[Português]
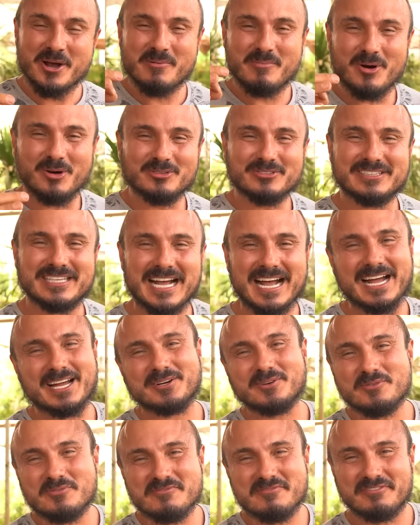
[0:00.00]

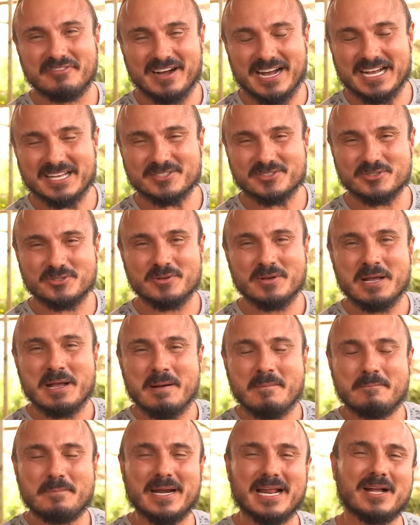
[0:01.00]
Montar um vaso
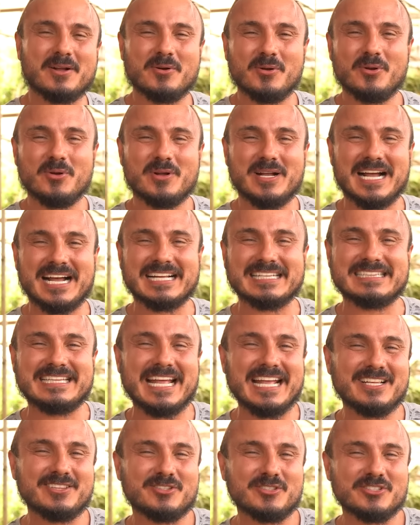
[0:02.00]
para colocar
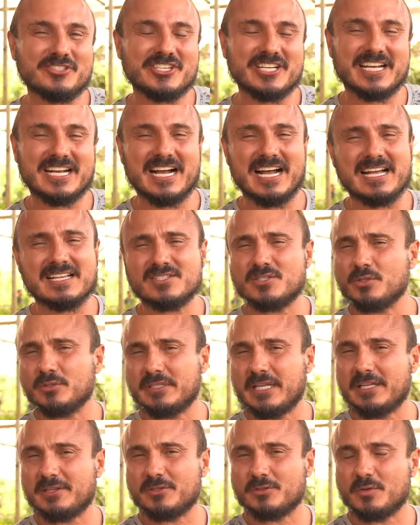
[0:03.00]
dentro de casa ou
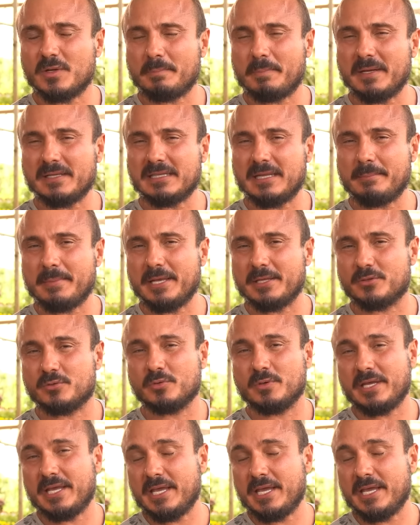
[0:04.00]
dentro do apartamento.